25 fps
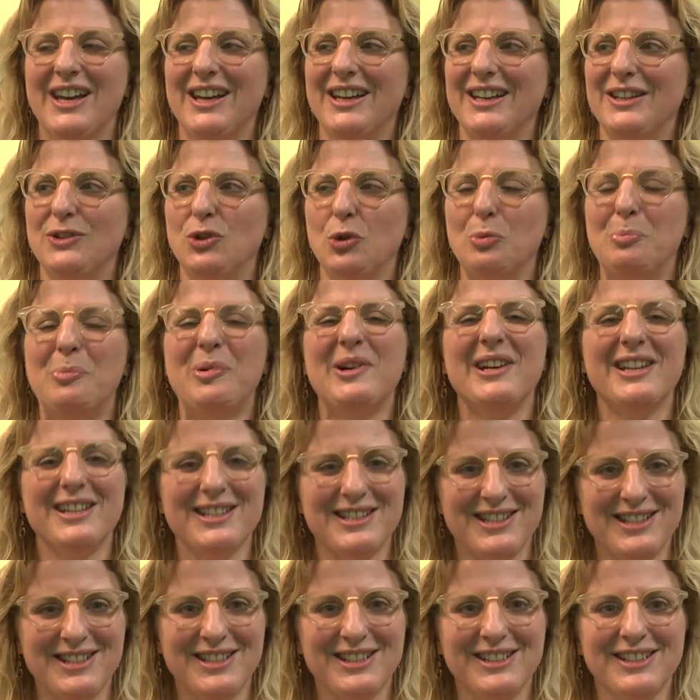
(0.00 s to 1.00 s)
et de
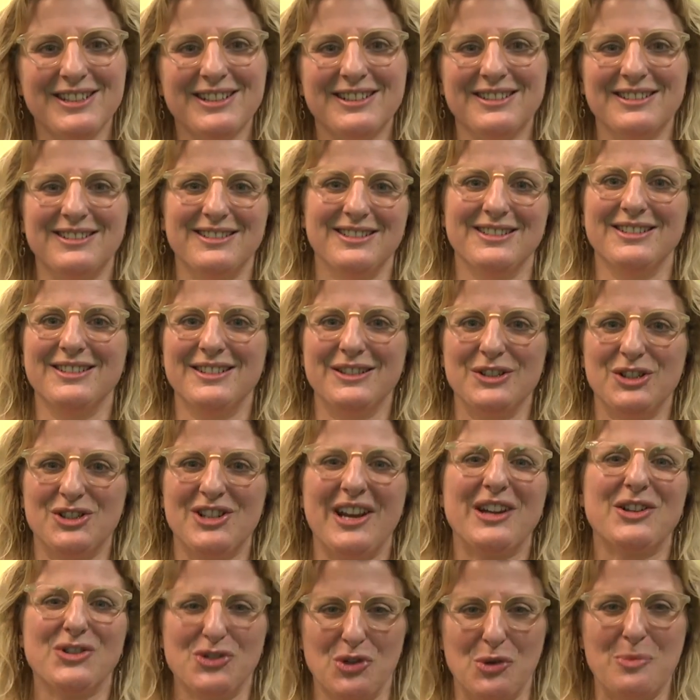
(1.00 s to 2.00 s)
plaisir euh,
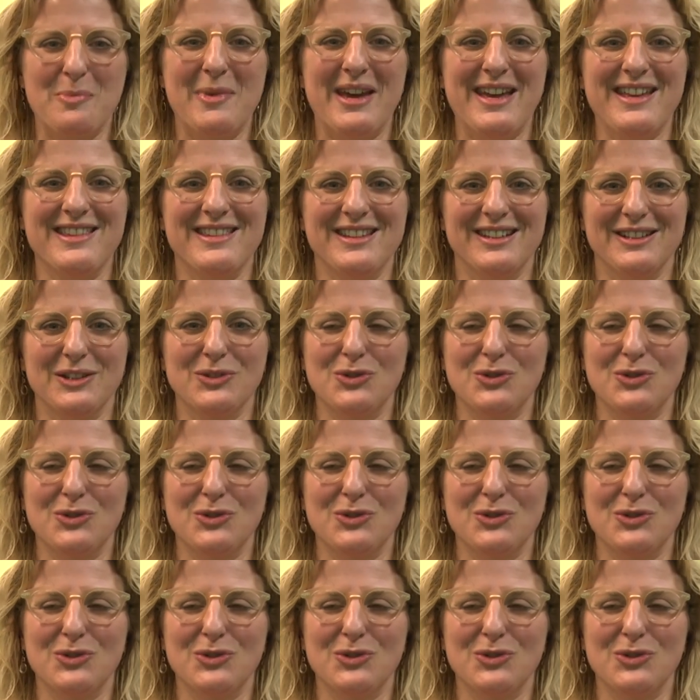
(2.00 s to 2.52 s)
chaque semaine,